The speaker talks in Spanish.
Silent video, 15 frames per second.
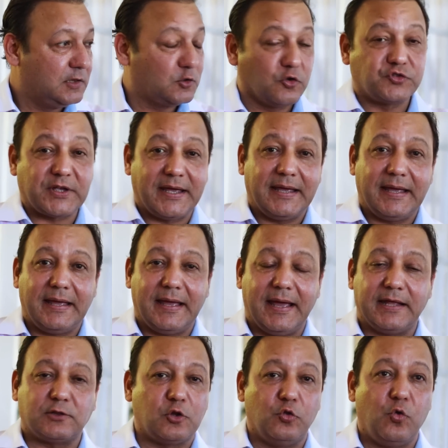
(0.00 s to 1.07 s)
Entonces,
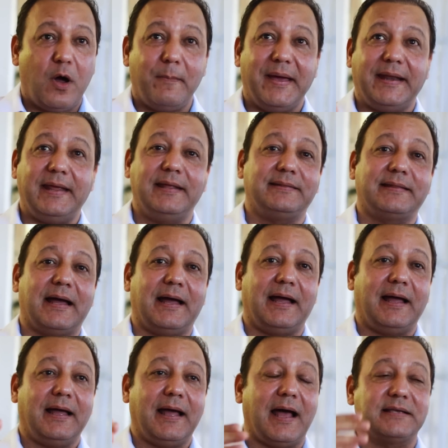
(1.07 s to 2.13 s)
esto no
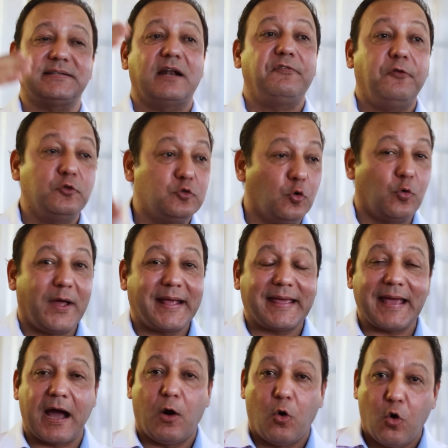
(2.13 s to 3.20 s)
amerita hacia el futuro, es
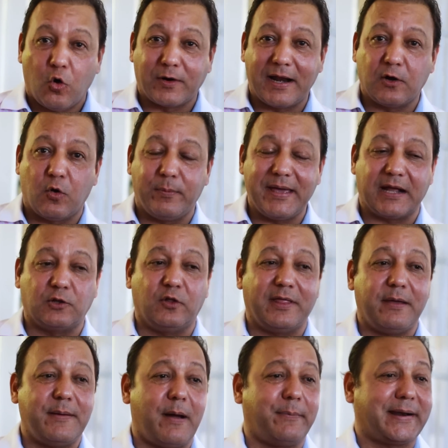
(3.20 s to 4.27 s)
que ahora el gobierno
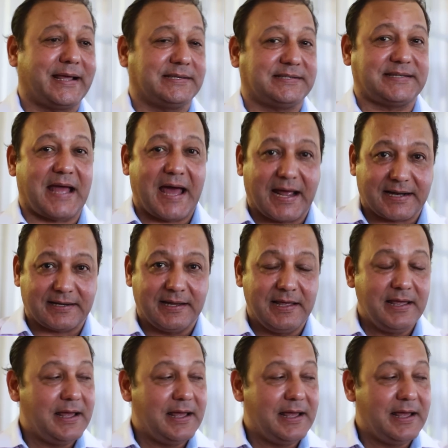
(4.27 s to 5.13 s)
debe abrazar